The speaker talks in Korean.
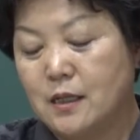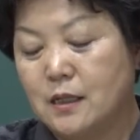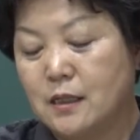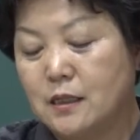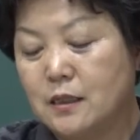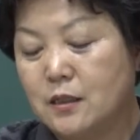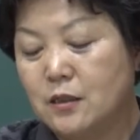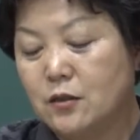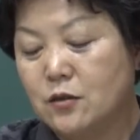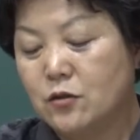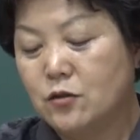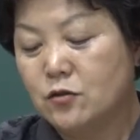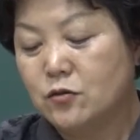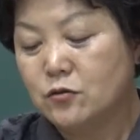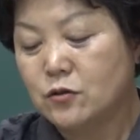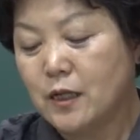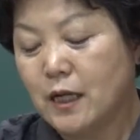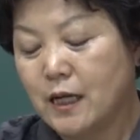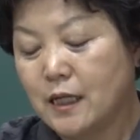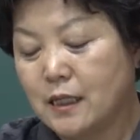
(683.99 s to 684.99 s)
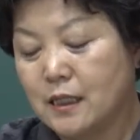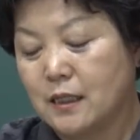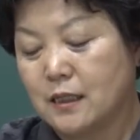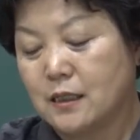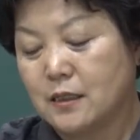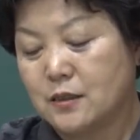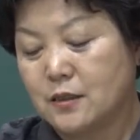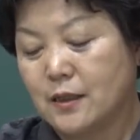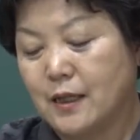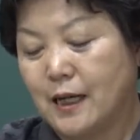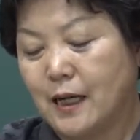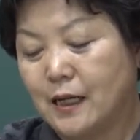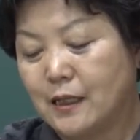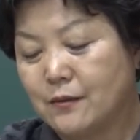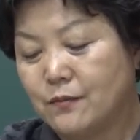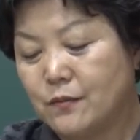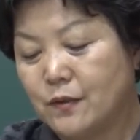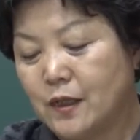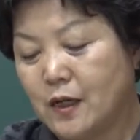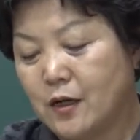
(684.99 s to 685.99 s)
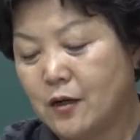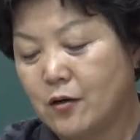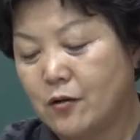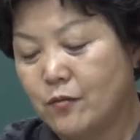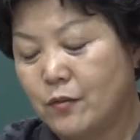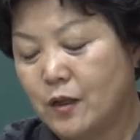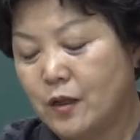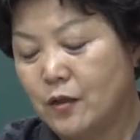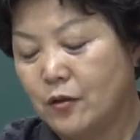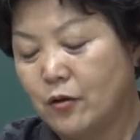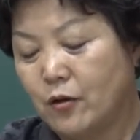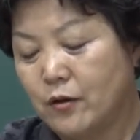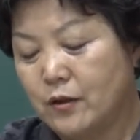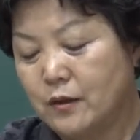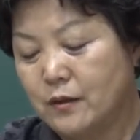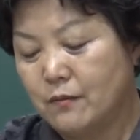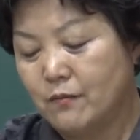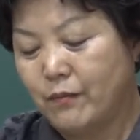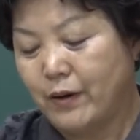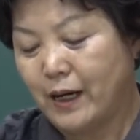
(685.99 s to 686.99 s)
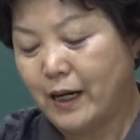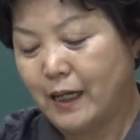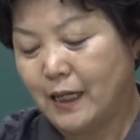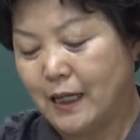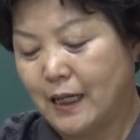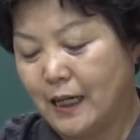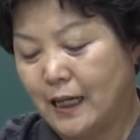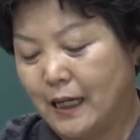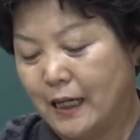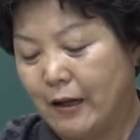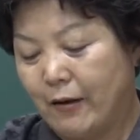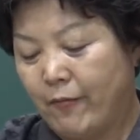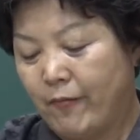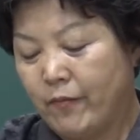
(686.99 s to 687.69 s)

은도나는 그저 아름다움이 되는 바이라